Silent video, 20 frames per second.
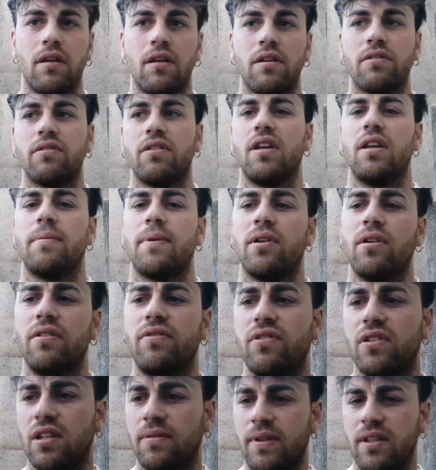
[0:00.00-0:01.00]
Sì, ma noi
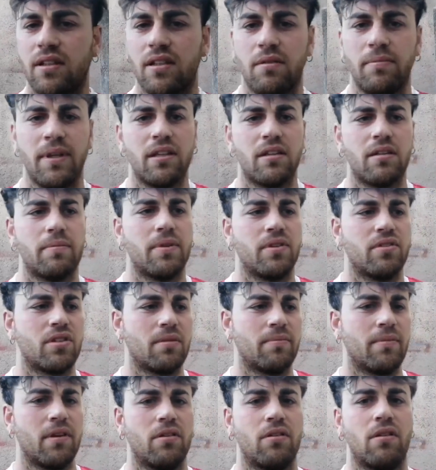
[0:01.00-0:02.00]
fondamentalmente
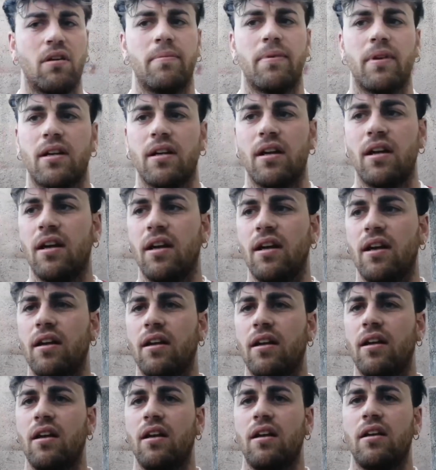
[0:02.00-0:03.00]
pensiamo a noi perché
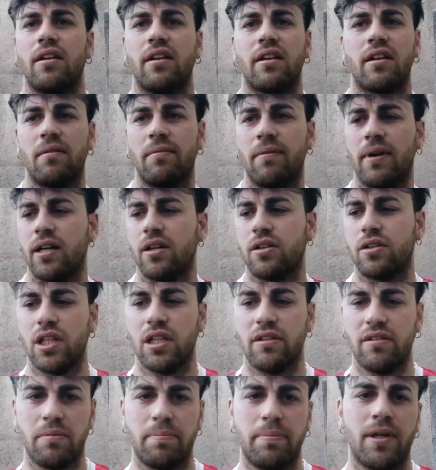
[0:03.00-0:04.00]
il rammarico di
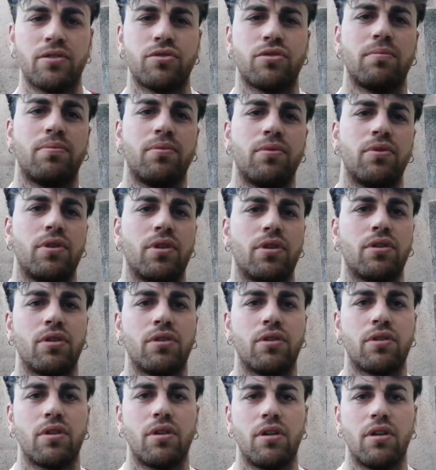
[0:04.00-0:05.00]
aver perso punti
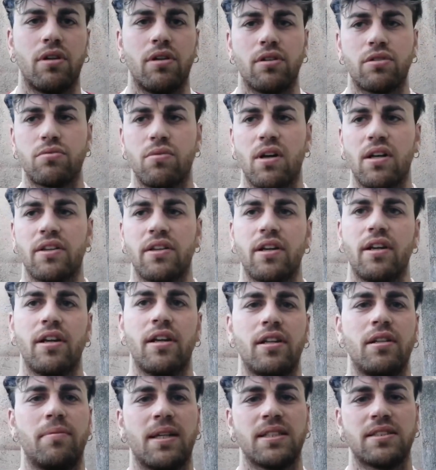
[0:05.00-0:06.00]
contro
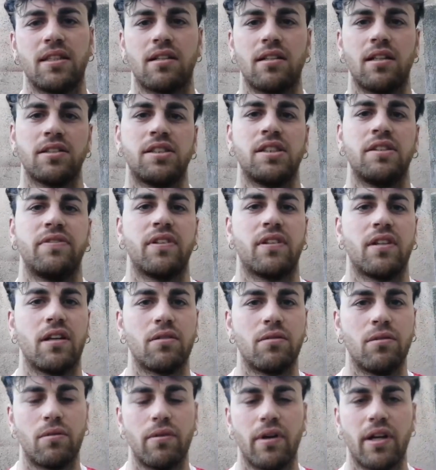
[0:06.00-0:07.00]
squadre di bassa classifica
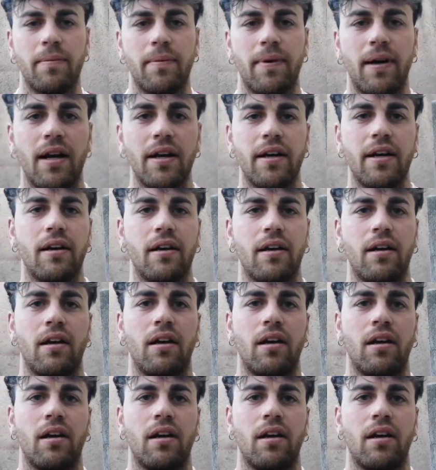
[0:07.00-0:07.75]
comunque rimane,